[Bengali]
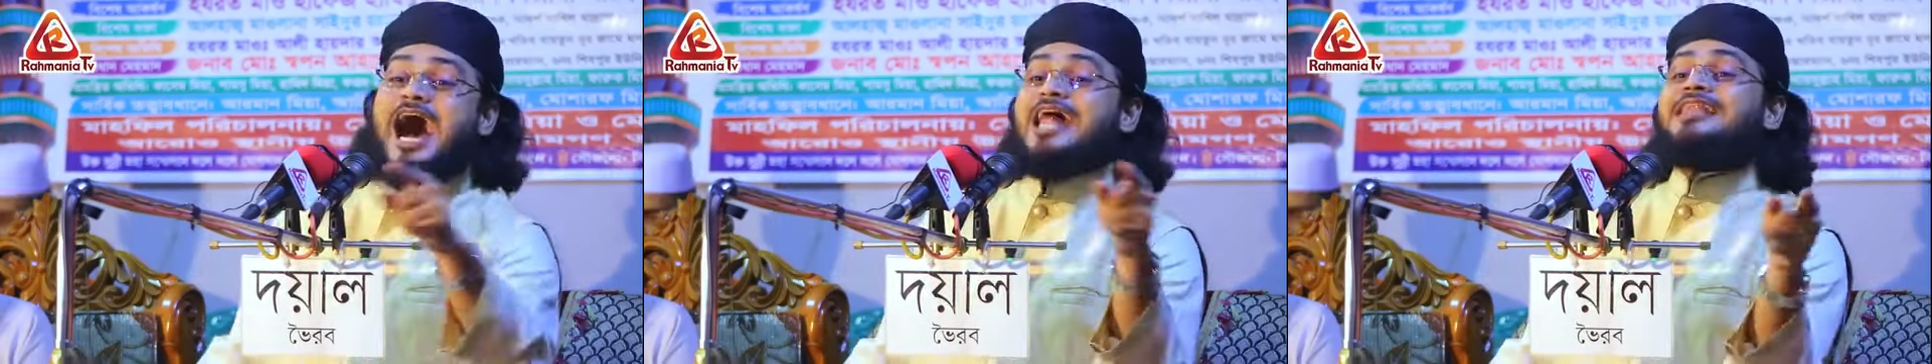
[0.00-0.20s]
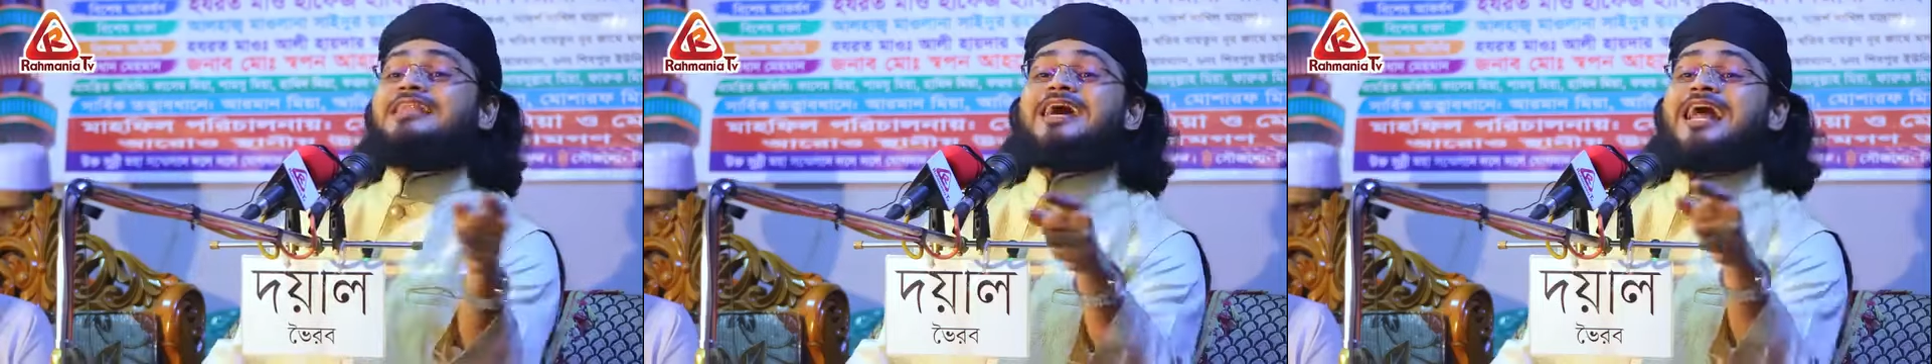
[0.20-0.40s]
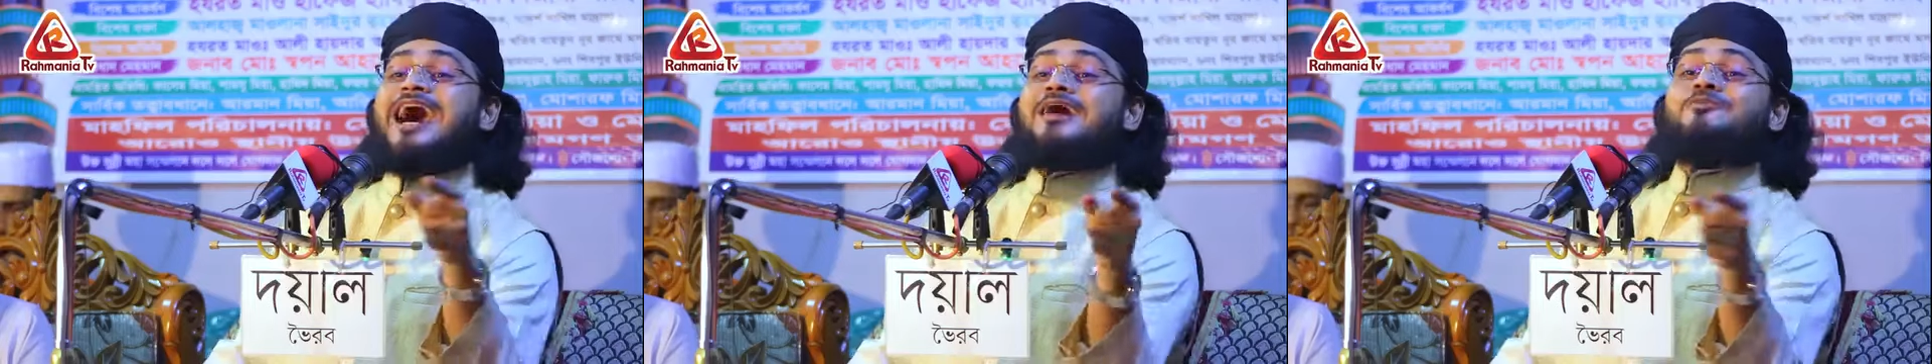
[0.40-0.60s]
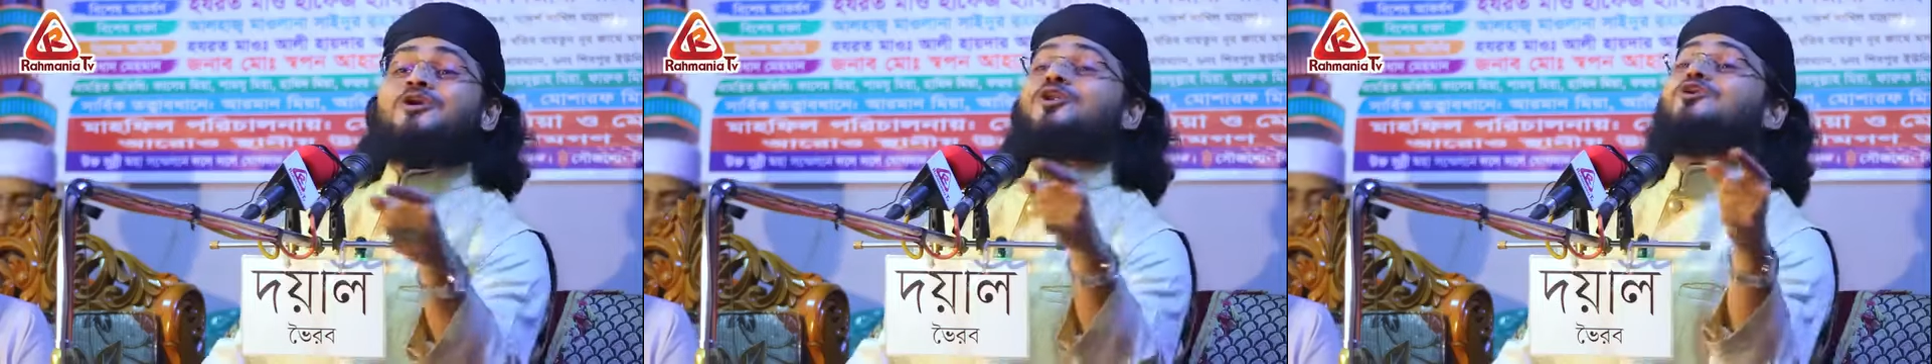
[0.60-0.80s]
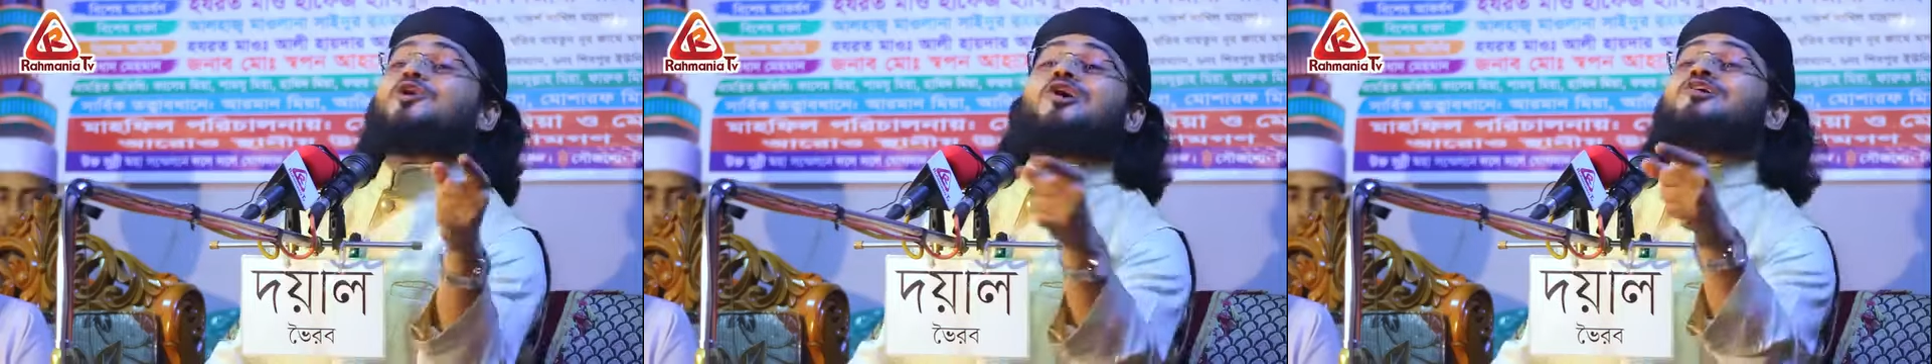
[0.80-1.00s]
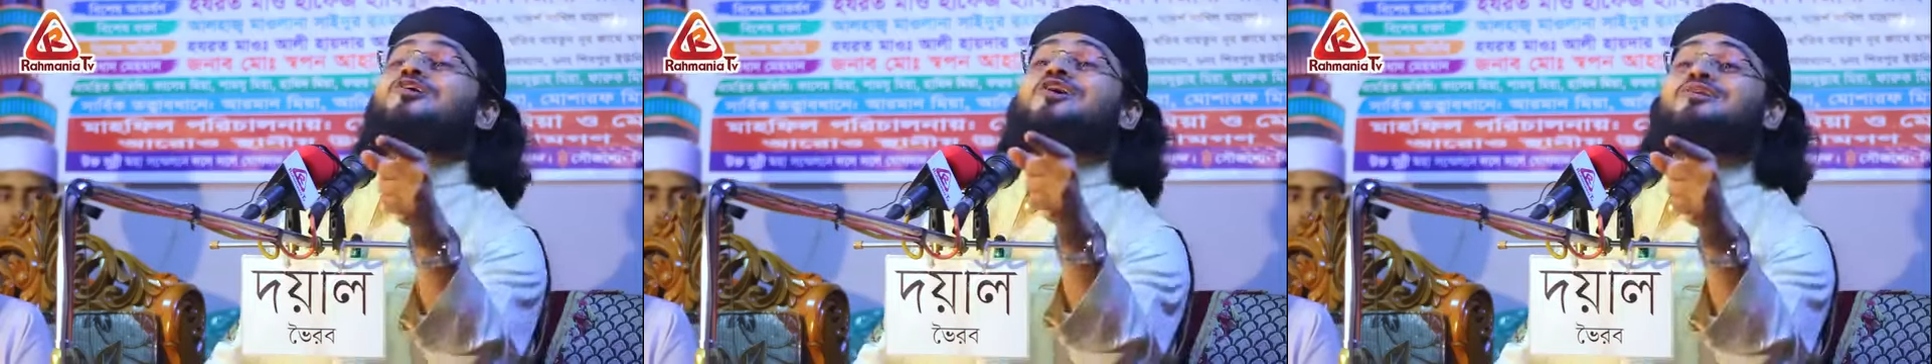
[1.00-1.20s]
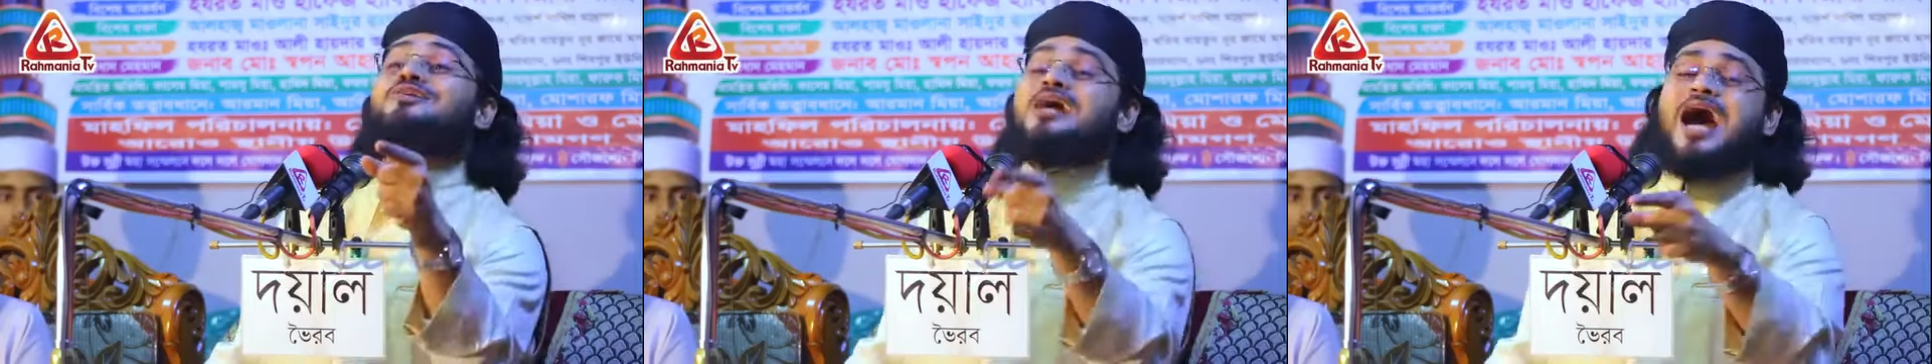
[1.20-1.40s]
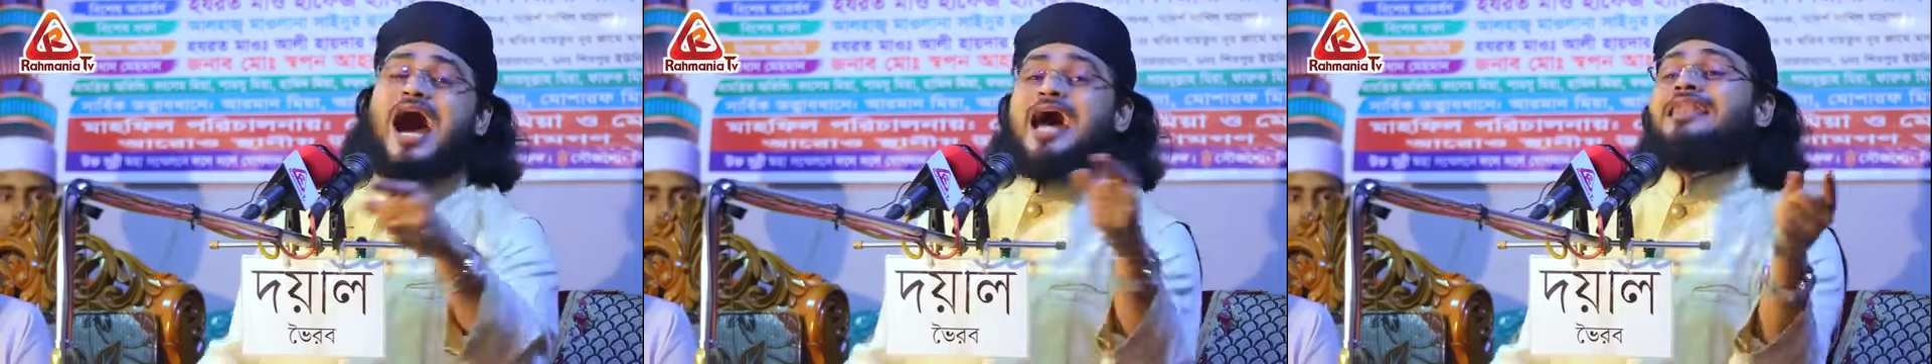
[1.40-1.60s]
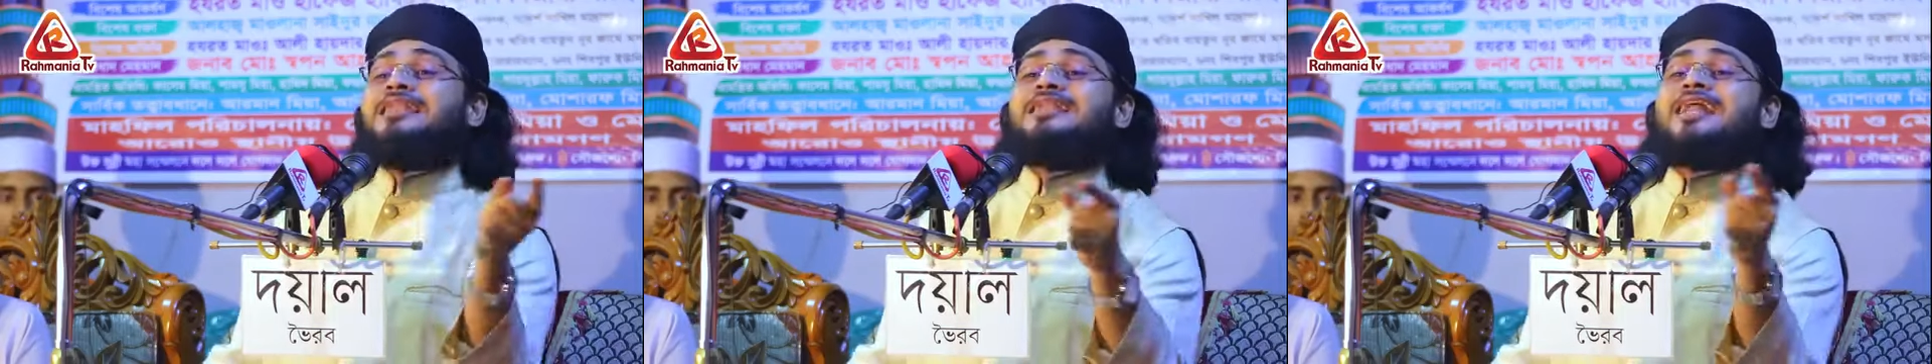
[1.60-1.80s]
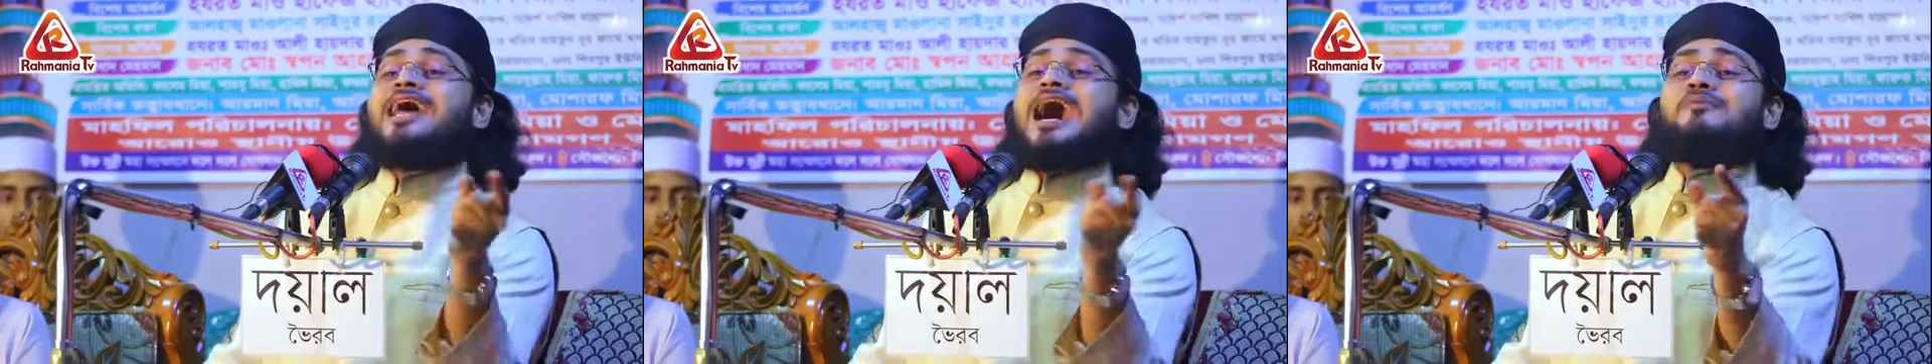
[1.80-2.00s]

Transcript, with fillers: আল্লাহর আমল কখন আল্লাহর